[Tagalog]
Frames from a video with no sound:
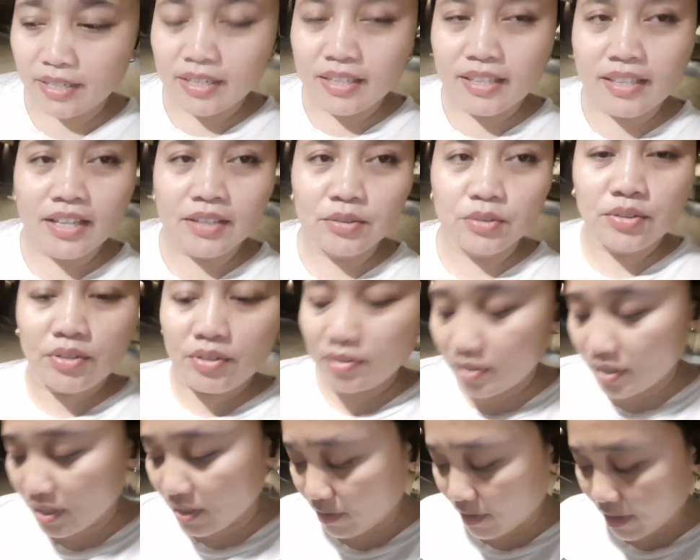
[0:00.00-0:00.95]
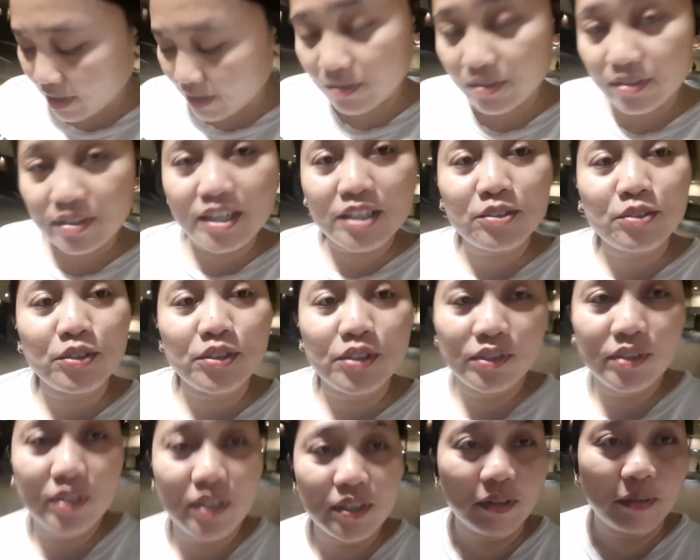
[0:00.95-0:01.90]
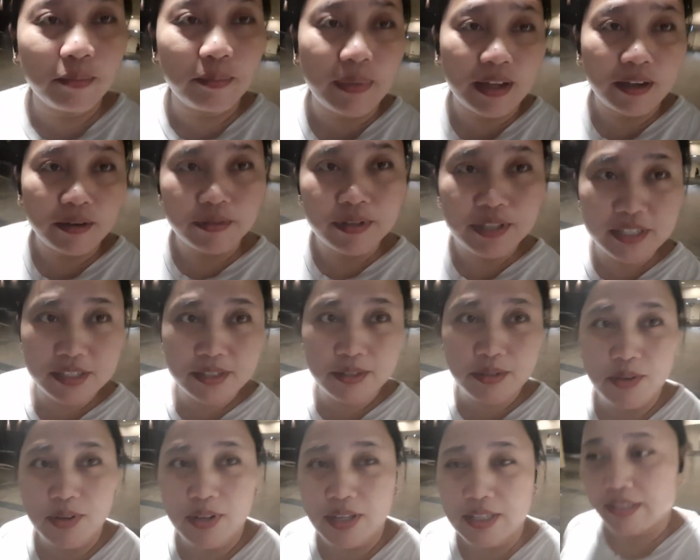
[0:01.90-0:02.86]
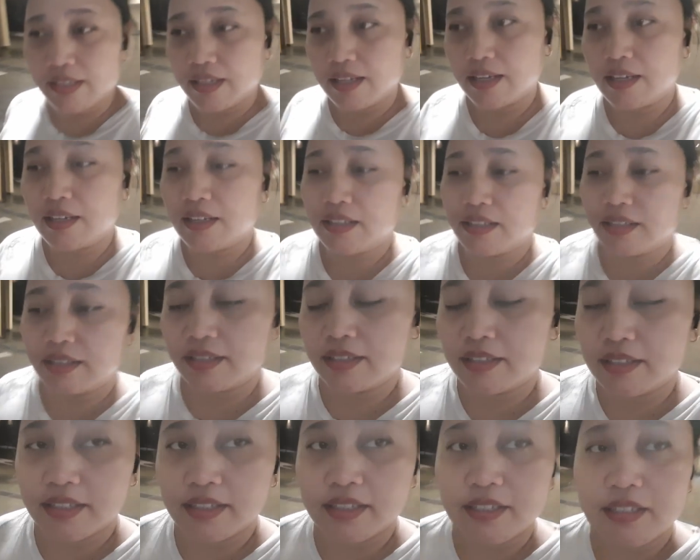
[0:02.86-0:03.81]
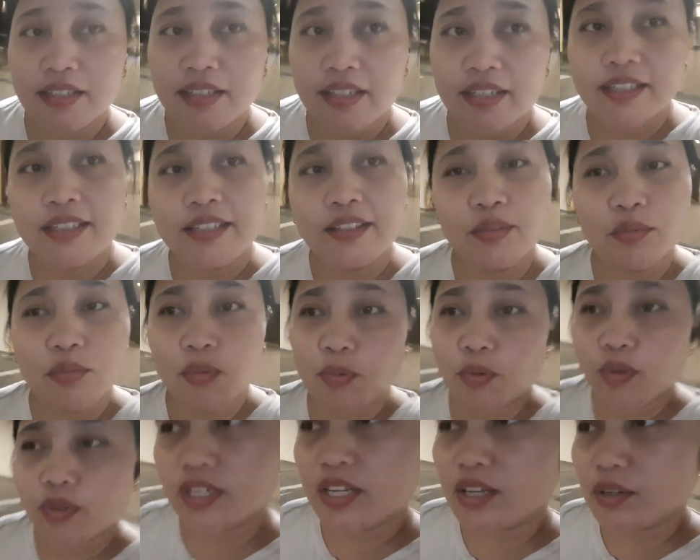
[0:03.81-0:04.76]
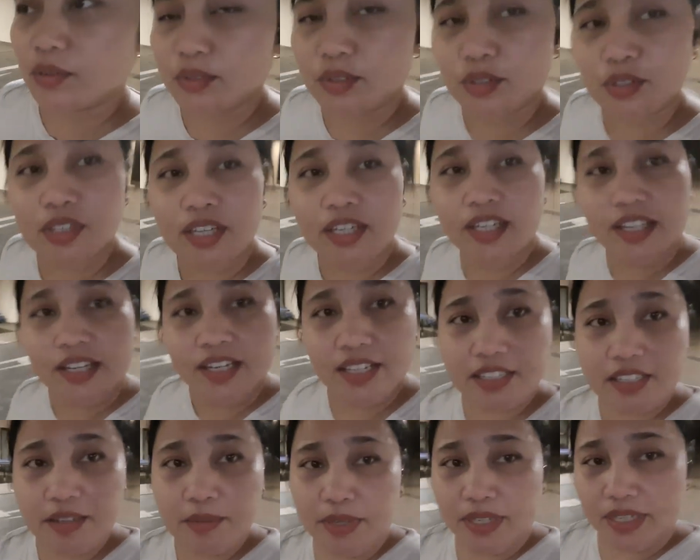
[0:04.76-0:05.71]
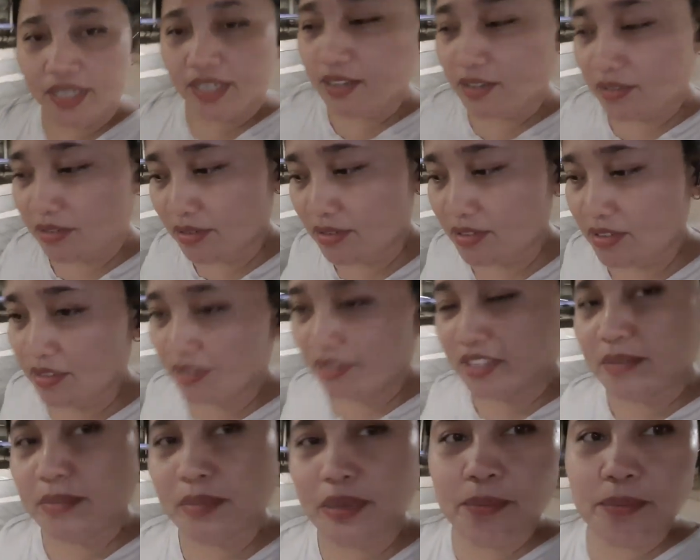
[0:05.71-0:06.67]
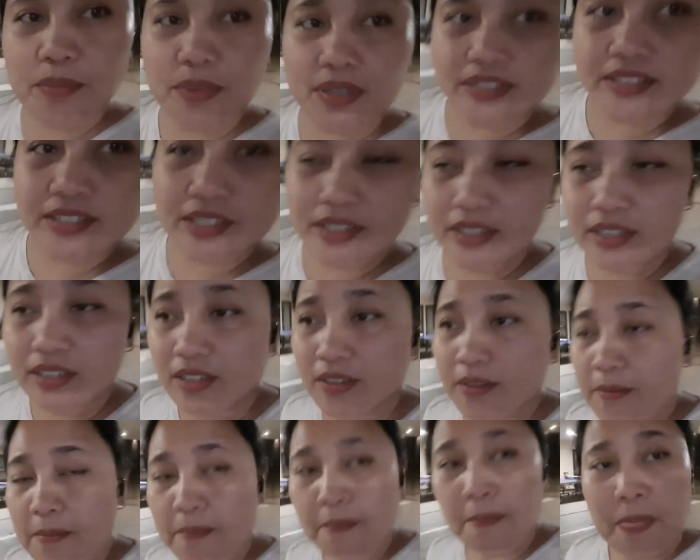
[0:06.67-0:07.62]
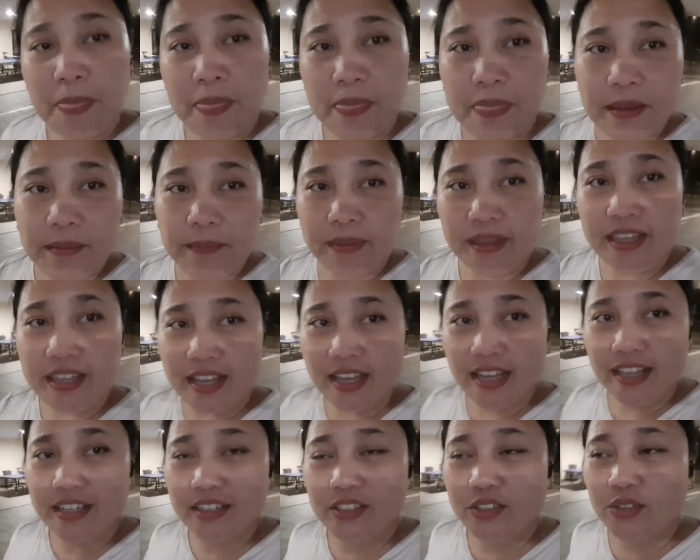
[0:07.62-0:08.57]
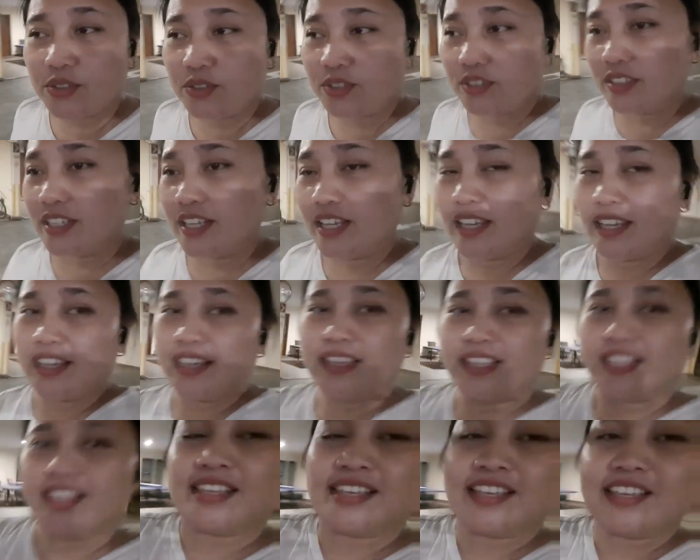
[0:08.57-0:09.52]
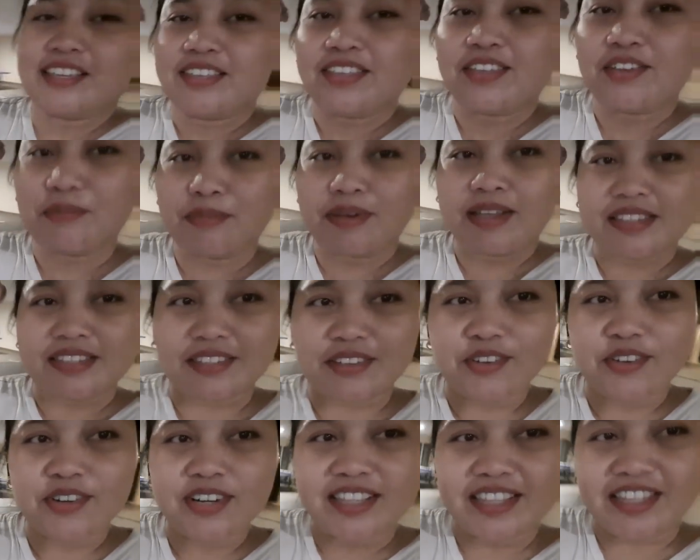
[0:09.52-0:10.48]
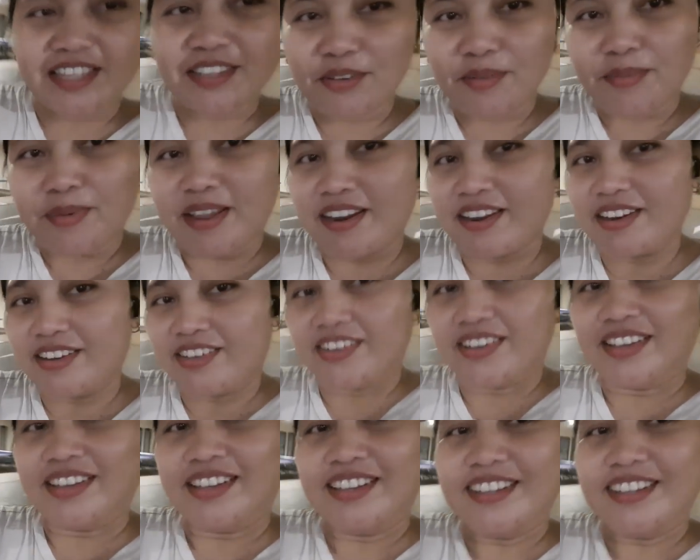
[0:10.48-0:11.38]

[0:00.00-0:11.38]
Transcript: Natuyo na yung ano, natuyo na yung pawis ko kasi numupo na ako doon kanina sa may ano, sa may bench. Nagpahinga ng konti. Yung mask ko nandito pa rin, oh.